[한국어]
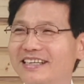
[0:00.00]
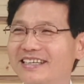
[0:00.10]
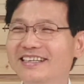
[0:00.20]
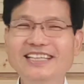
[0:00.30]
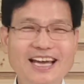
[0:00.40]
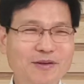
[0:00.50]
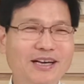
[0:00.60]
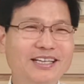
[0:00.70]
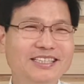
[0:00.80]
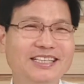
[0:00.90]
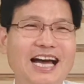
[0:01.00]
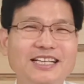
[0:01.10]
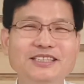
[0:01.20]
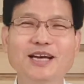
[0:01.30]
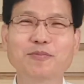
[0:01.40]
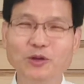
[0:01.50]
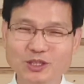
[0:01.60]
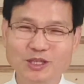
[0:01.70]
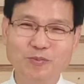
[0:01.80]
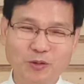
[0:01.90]
아, 아, 예, 아, 예, 안드레아
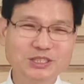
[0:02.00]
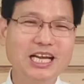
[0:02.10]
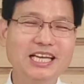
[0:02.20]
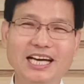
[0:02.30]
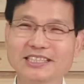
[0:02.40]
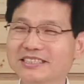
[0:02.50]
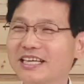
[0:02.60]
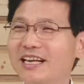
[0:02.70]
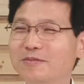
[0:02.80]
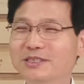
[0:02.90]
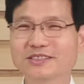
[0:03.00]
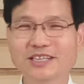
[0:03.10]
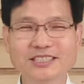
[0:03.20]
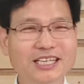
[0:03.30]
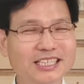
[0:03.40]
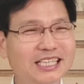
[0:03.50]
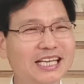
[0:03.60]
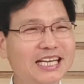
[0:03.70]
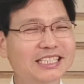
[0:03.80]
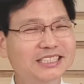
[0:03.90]
보, 보첼리 같은 사람은 굉장히
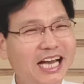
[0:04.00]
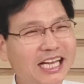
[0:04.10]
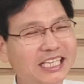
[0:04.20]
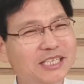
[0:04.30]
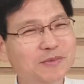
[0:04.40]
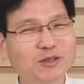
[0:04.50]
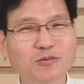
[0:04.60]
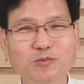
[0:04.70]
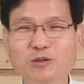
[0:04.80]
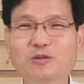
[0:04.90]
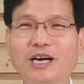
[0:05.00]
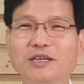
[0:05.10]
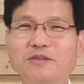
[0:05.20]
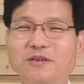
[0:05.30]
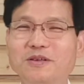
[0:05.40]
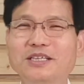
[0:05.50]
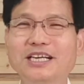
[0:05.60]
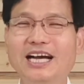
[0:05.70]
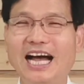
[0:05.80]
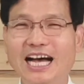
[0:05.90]
장인임에도 불구하고
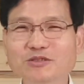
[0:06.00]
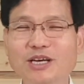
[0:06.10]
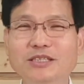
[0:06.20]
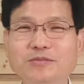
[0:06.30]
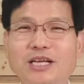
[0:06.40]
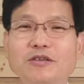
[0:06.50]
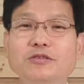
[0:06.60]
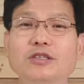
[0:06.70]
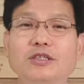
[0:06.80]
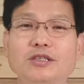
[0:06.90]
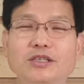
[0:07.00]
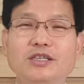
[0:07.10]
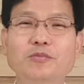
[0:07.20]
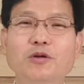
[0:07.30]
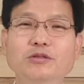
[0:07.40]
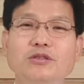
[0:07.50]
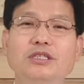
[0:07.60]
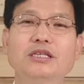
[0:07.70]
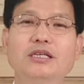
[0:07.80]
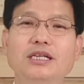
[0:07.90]
아주 아름다운
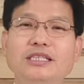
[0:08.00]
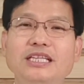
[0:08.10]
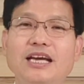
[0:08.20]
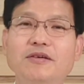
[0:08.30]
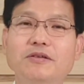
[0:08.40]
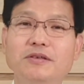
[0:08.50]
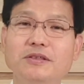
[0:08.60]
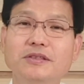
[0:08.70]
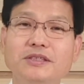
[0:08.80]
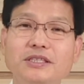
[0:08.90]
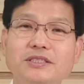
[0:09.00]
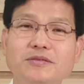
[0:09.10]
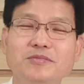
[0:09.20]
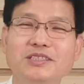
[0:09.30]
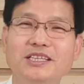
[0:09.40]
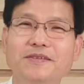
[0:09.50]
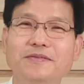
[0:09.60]
목소리를 내고 있습니다.